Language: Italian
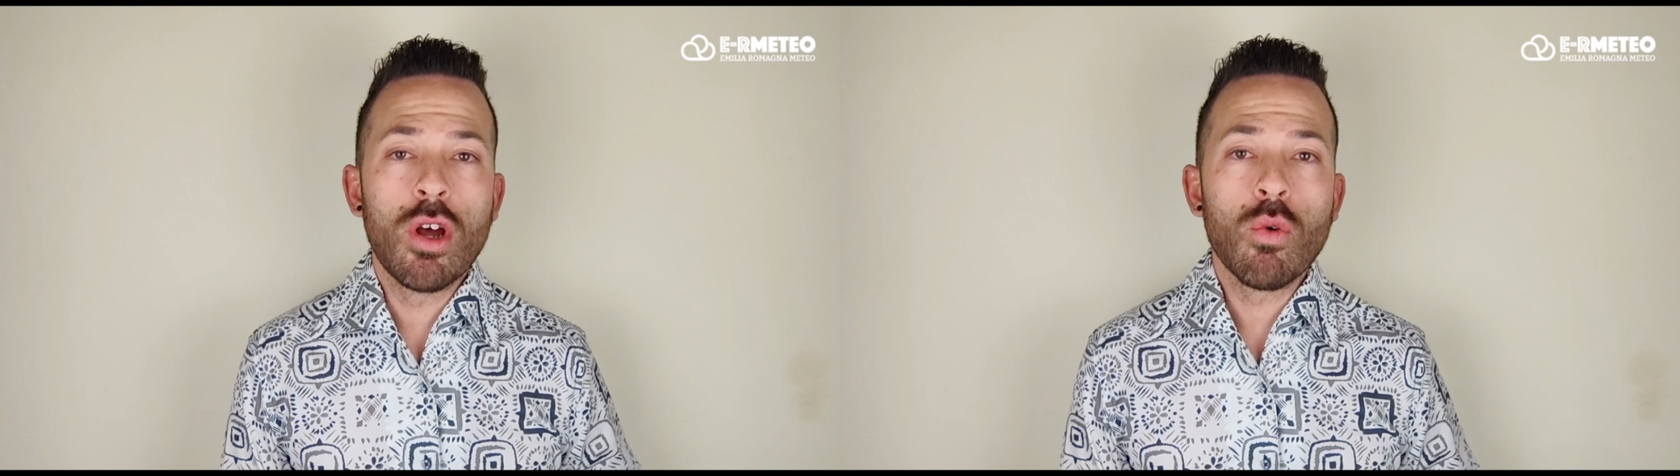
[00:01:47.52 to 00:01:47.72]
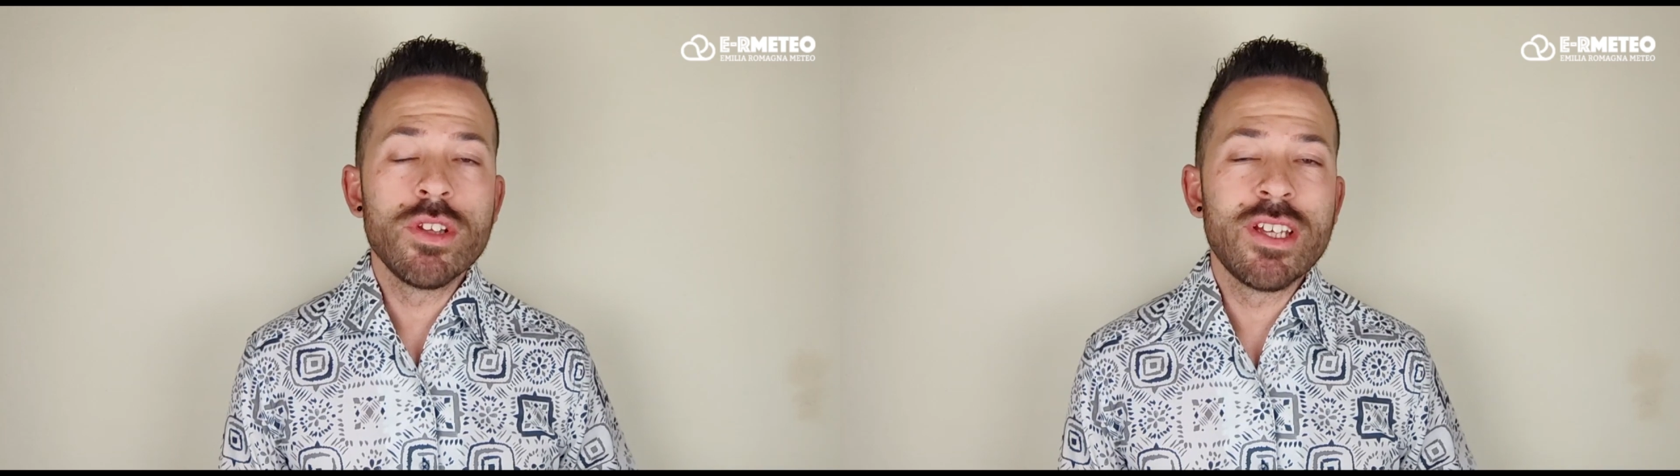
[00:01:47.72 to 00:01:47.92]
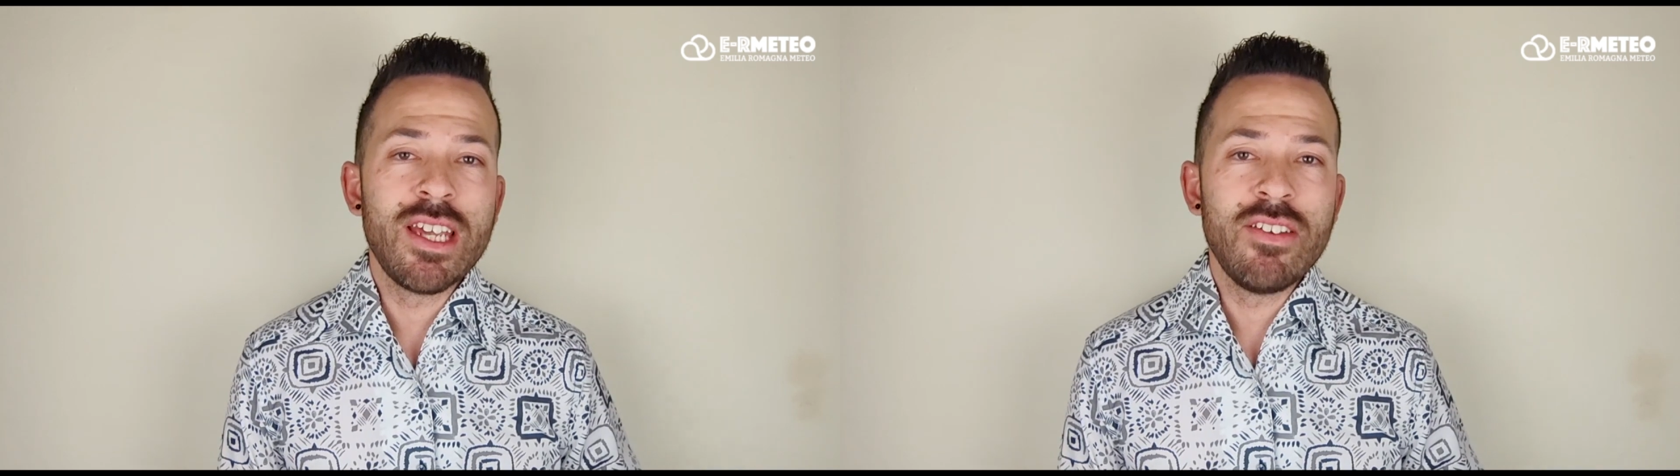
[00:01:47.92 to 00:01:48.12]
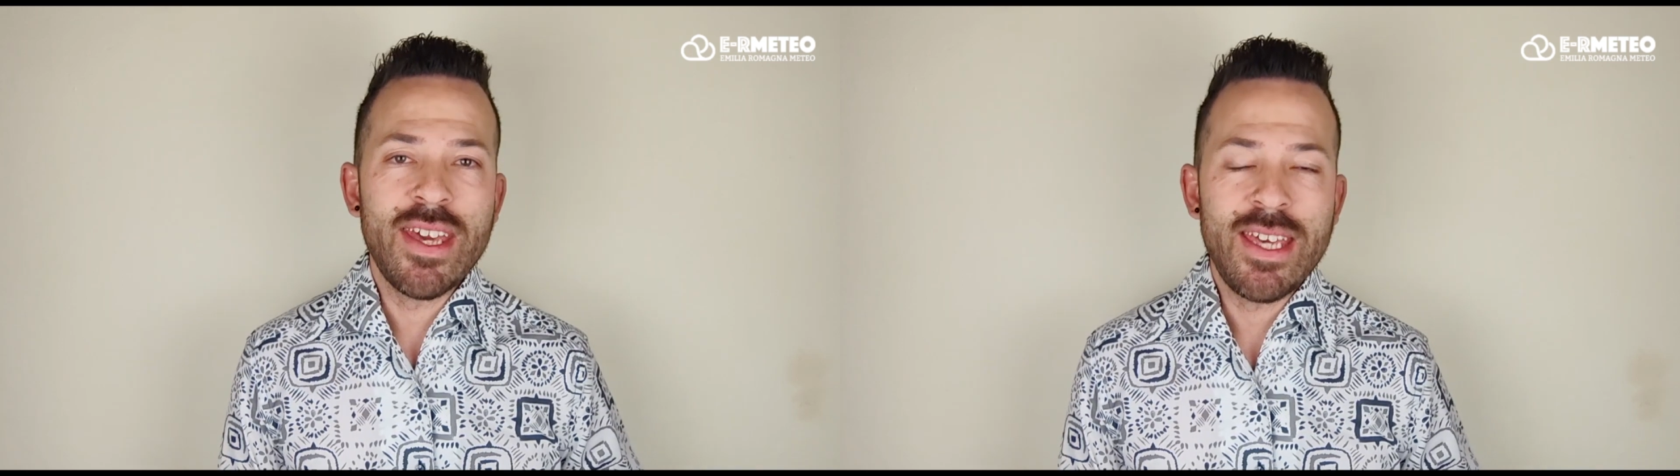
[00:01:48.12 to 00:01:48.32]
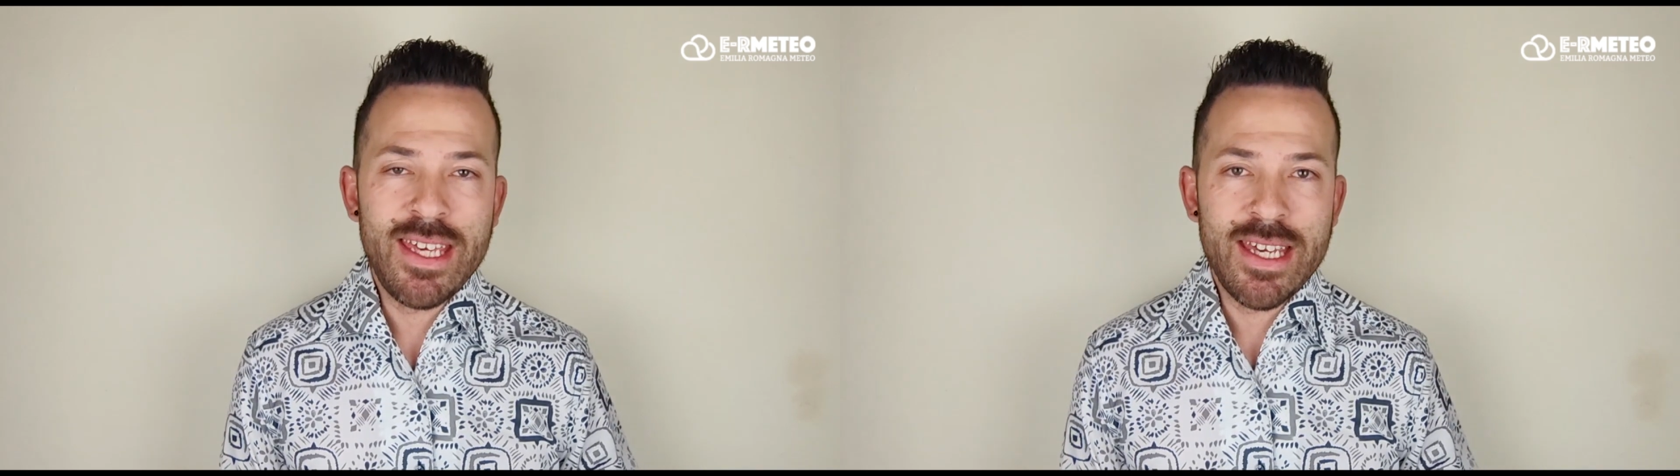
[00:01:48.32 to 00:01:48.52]
la quota neve
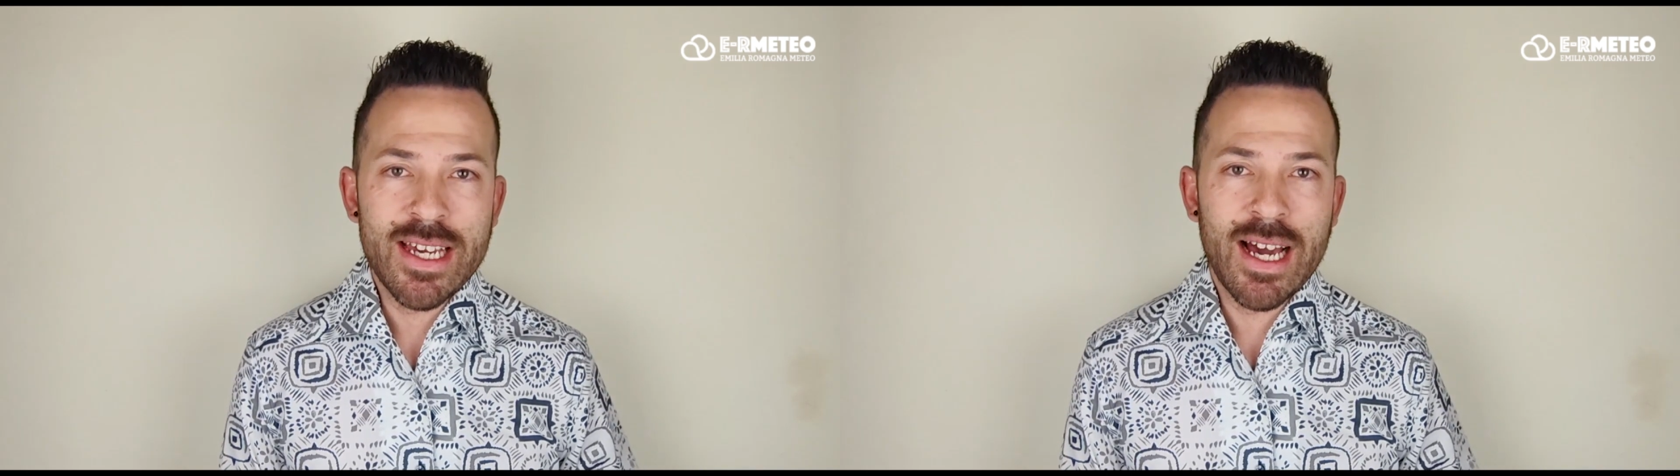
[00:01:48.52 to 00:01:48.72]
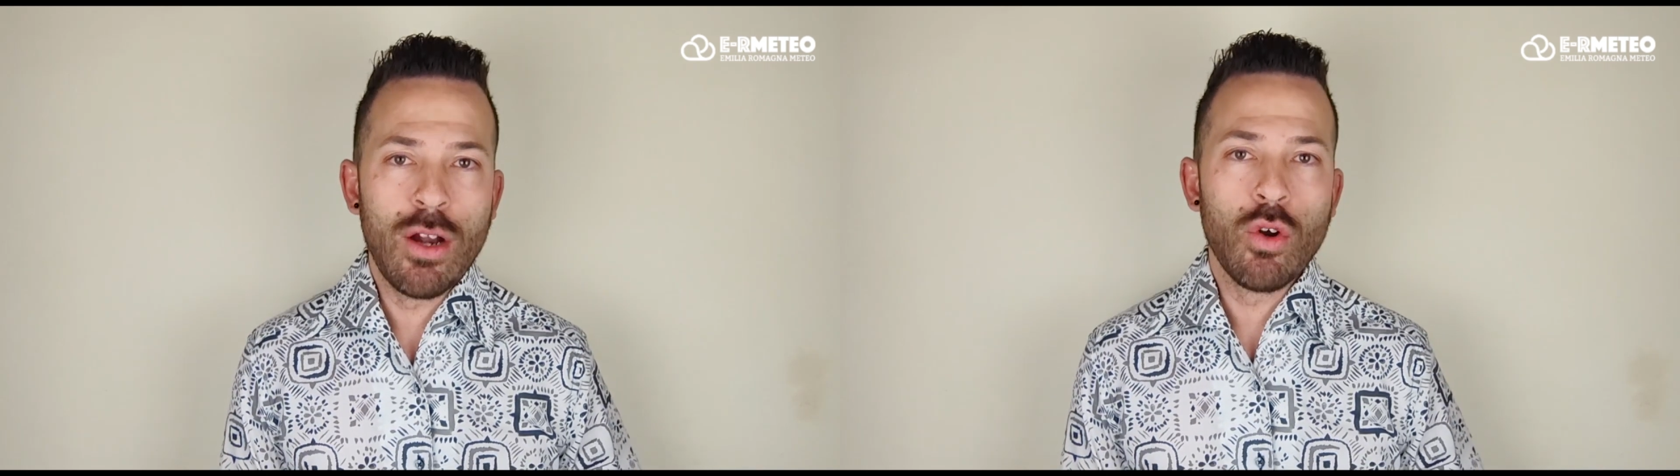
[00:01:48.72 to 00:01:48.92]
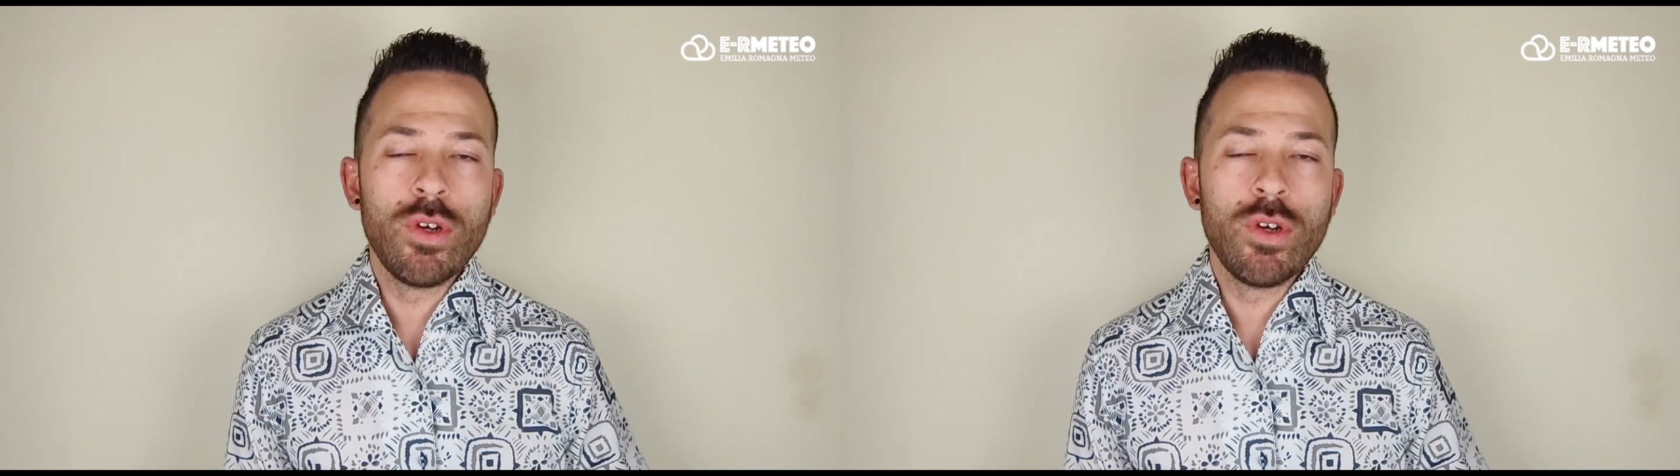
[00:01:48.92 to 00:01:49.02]
in calo,